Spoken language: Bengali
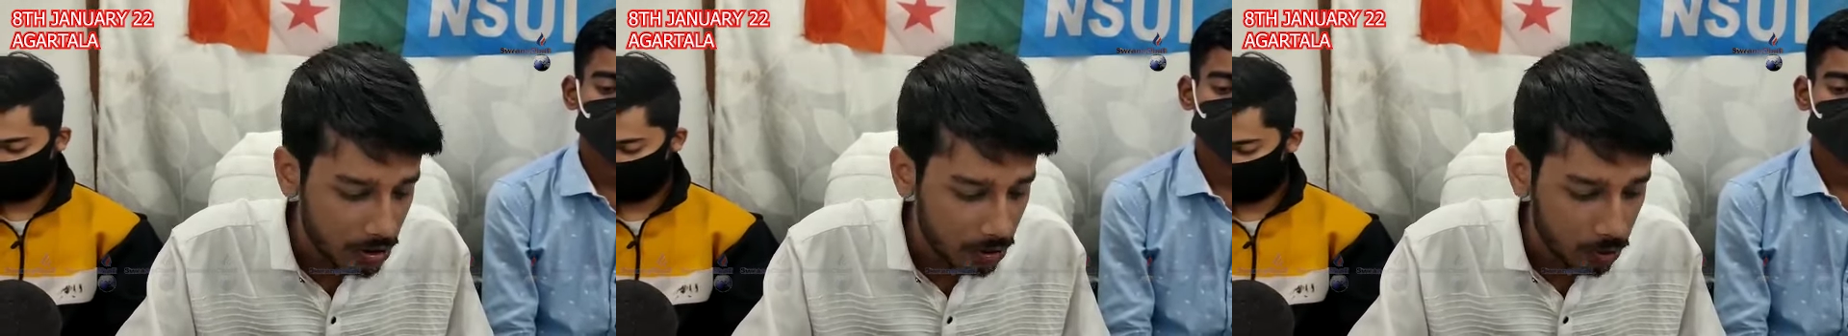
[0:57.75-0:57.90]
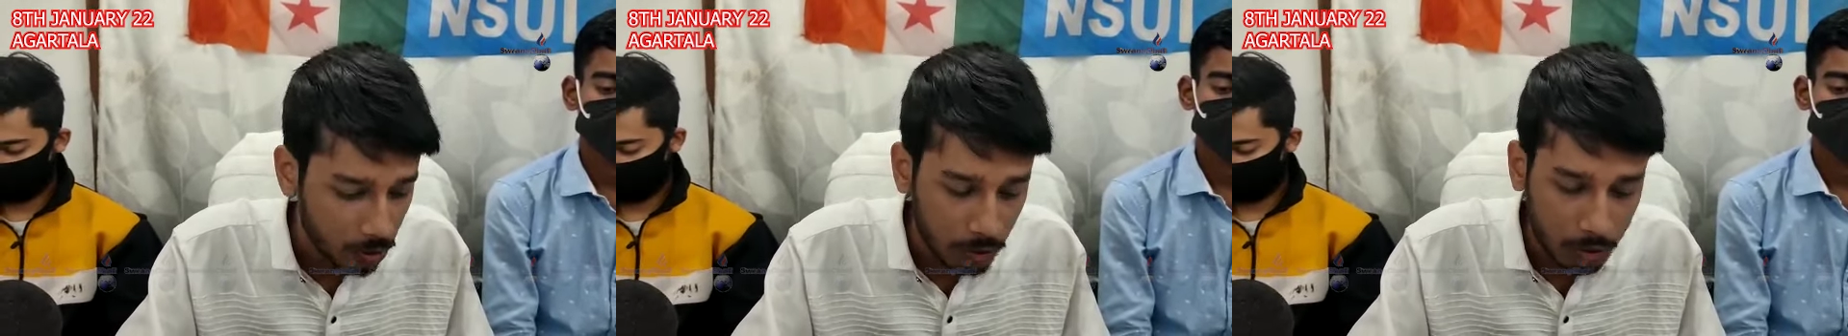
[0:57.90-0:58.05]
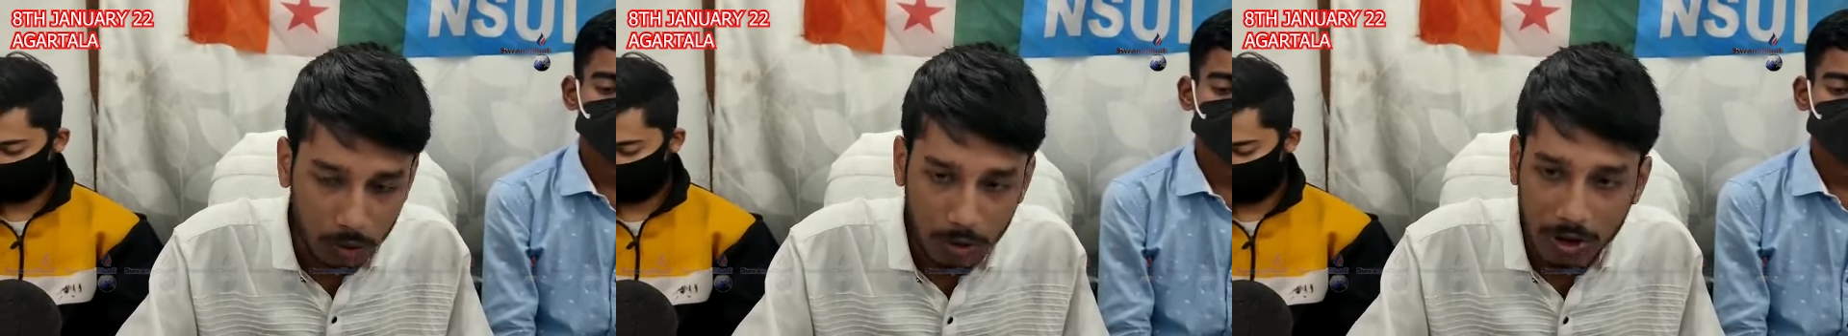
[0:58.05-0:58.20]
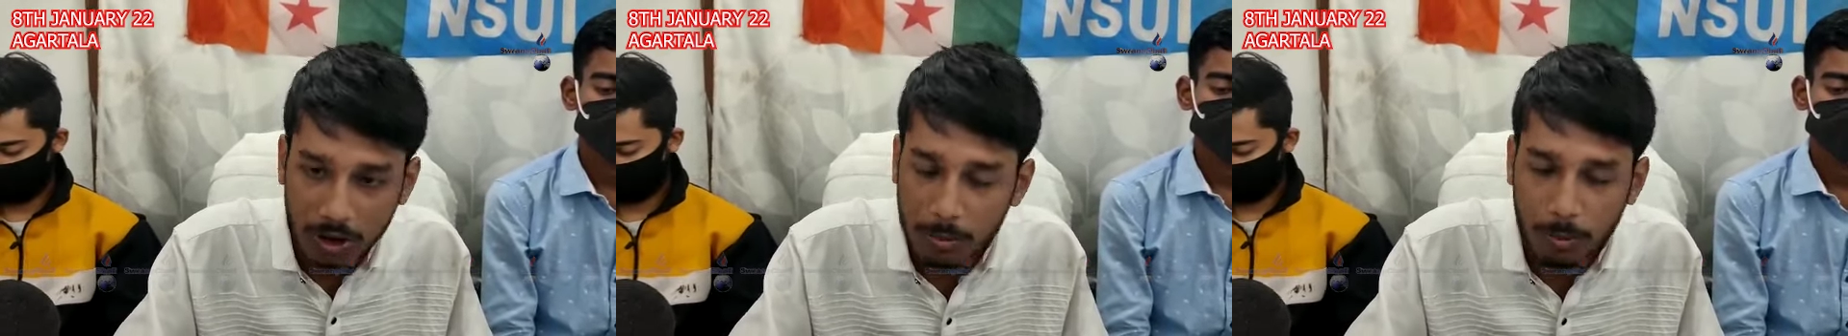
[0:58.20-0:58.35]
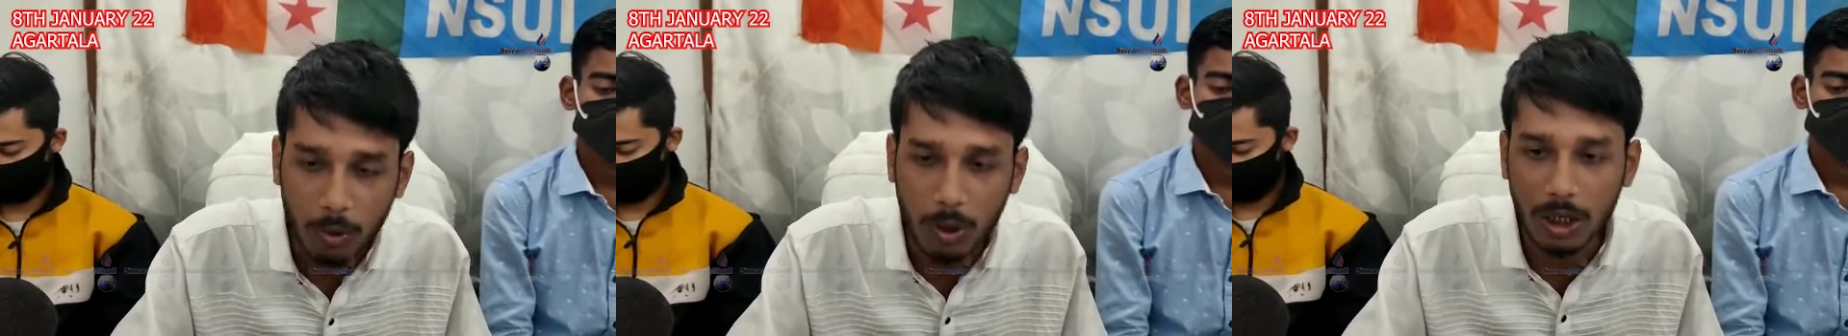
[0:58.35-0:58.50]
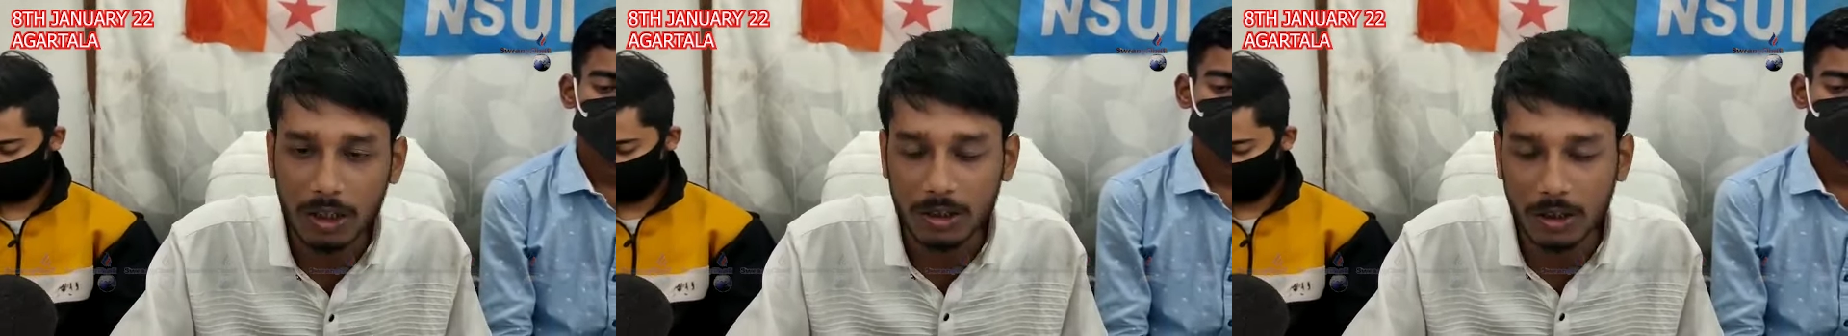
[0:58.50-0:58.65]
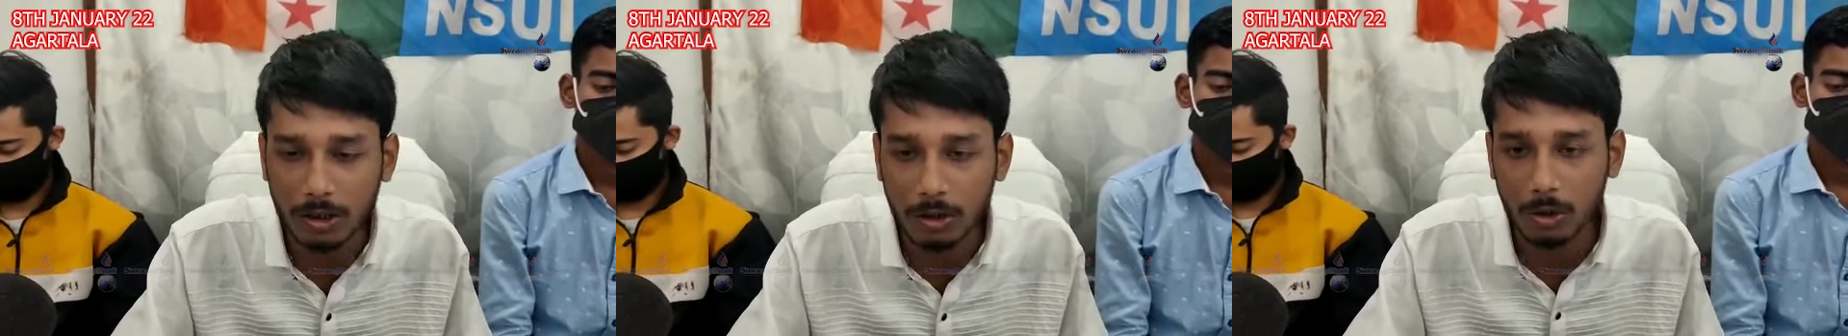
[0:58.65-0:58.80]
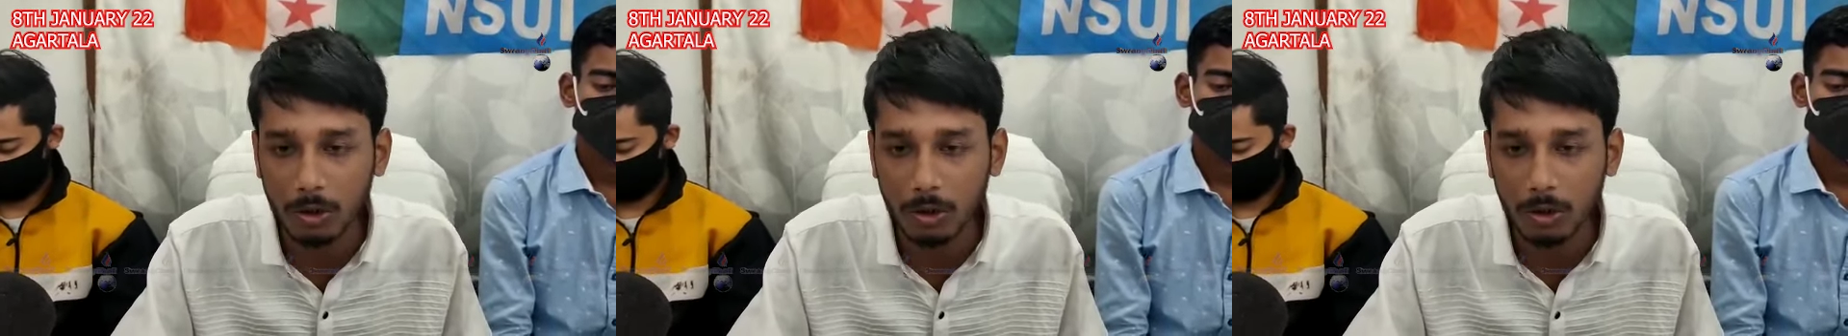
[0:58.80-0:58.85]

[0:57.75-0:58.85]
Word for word: শুধু ত্রিপুরাতে